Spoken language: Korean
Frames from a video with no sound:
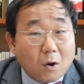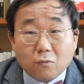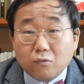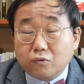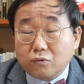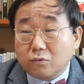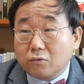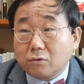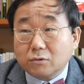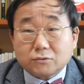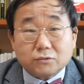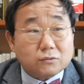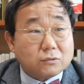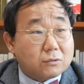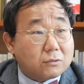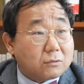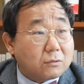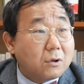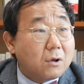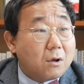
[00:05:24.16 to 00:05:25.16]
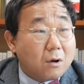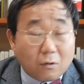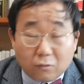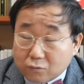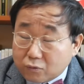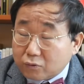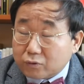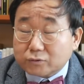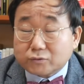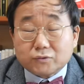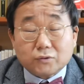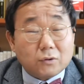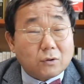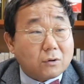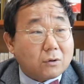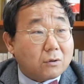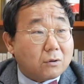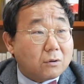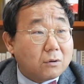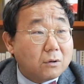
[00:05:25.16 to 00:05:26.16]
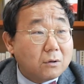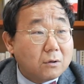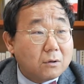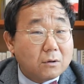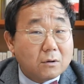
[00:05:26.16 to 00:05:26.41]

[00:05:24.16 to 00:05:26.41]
어, 훌륭한것 같아요. 어, 그렇죠.